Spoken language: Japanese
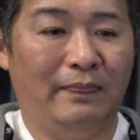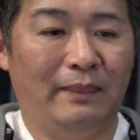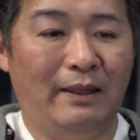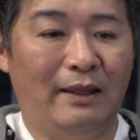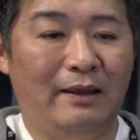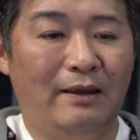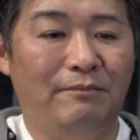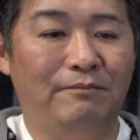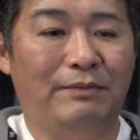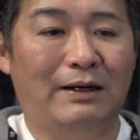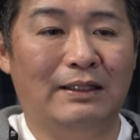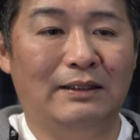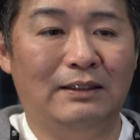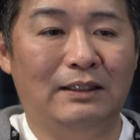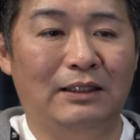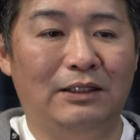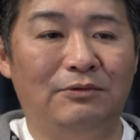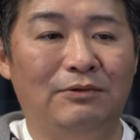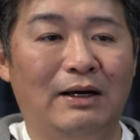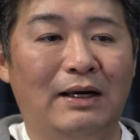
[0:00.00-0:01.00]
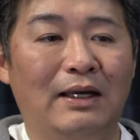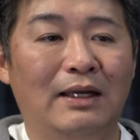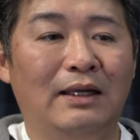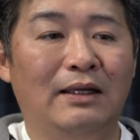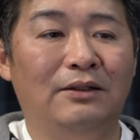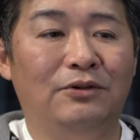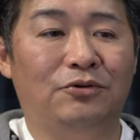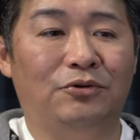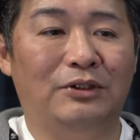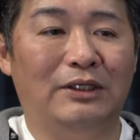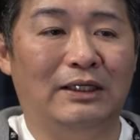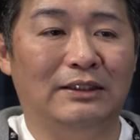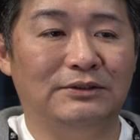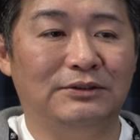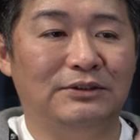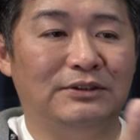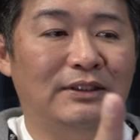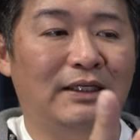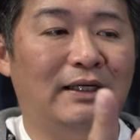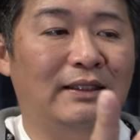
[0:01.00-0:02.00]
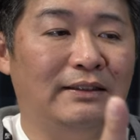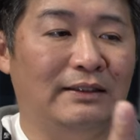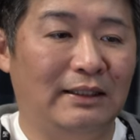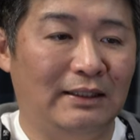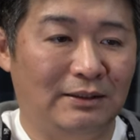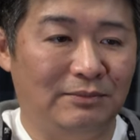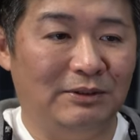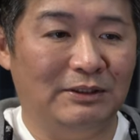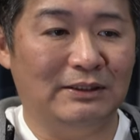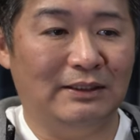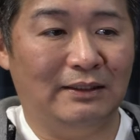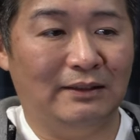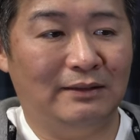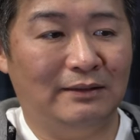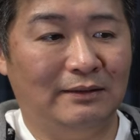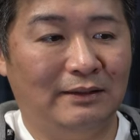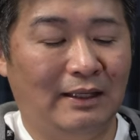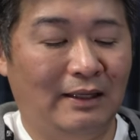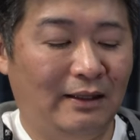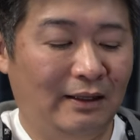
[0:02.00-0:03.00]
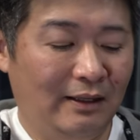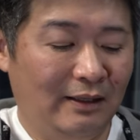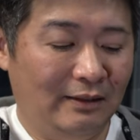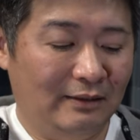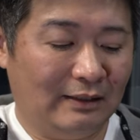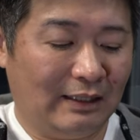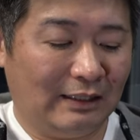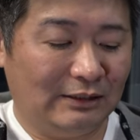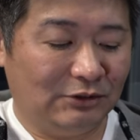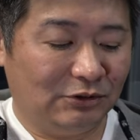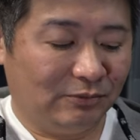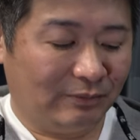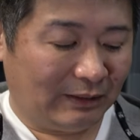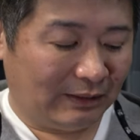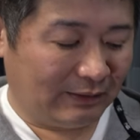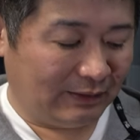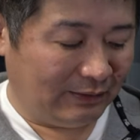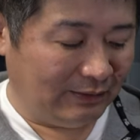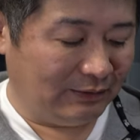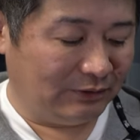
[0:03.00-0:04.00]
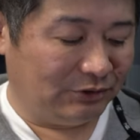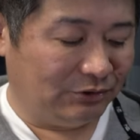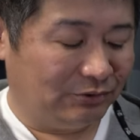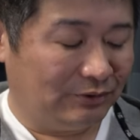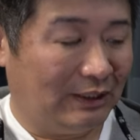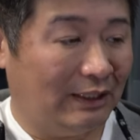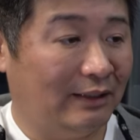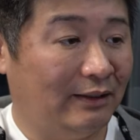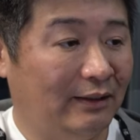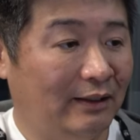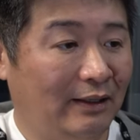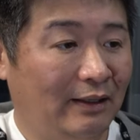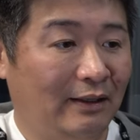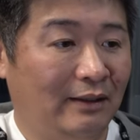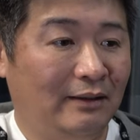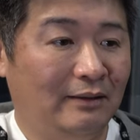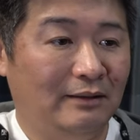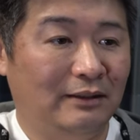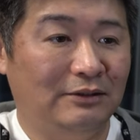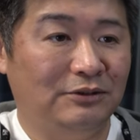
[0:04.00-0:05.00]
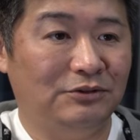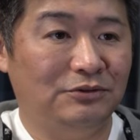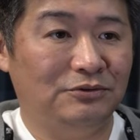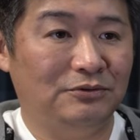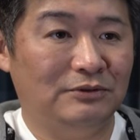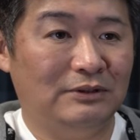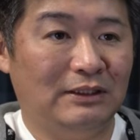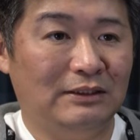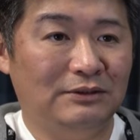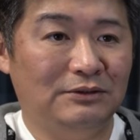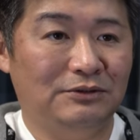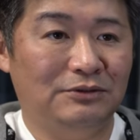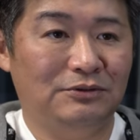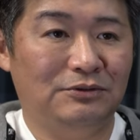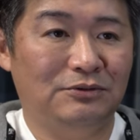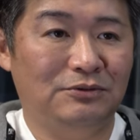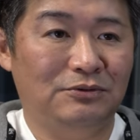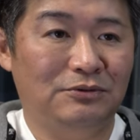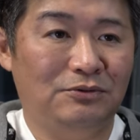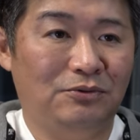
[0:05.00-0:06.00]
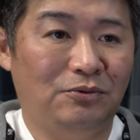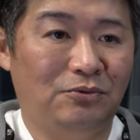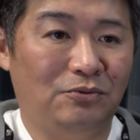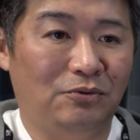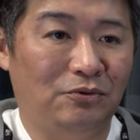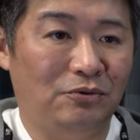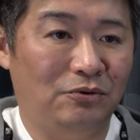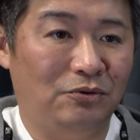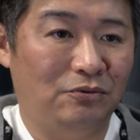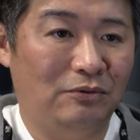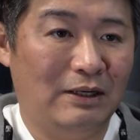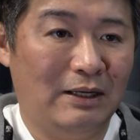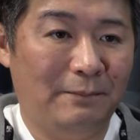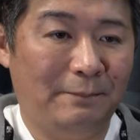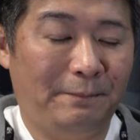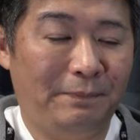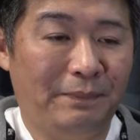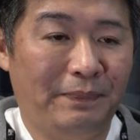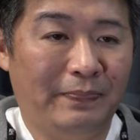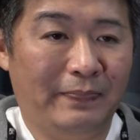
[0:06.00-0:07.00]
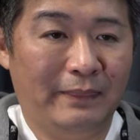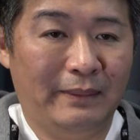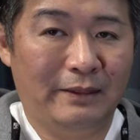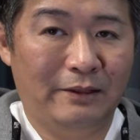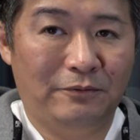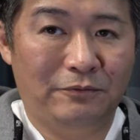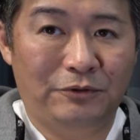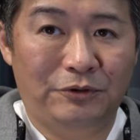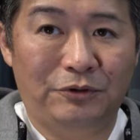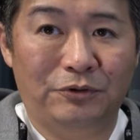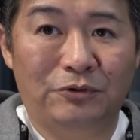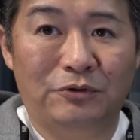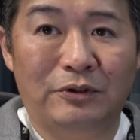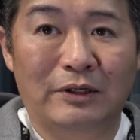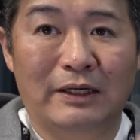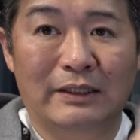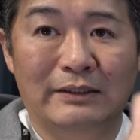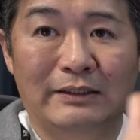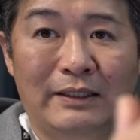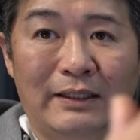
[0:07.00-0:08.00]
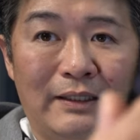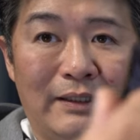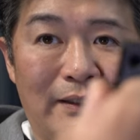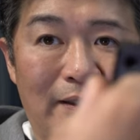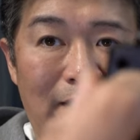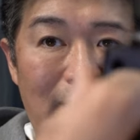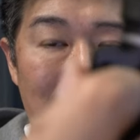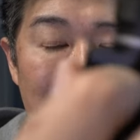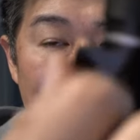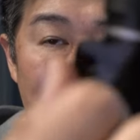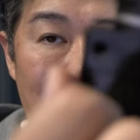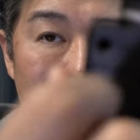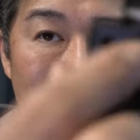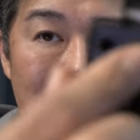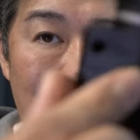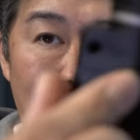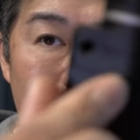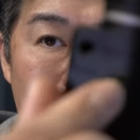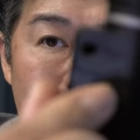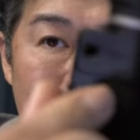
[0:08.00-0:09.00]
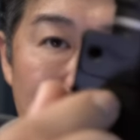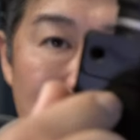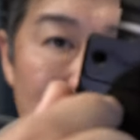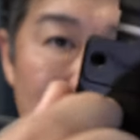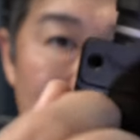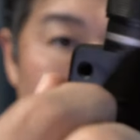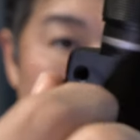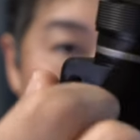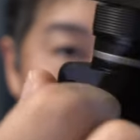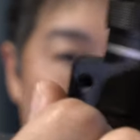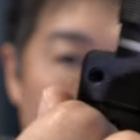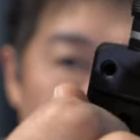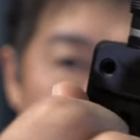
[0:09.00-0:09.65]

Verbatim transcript: でバッテリーは取り外しができませんね内蔵バッテリーに充電で充電するところはこの横側にねよ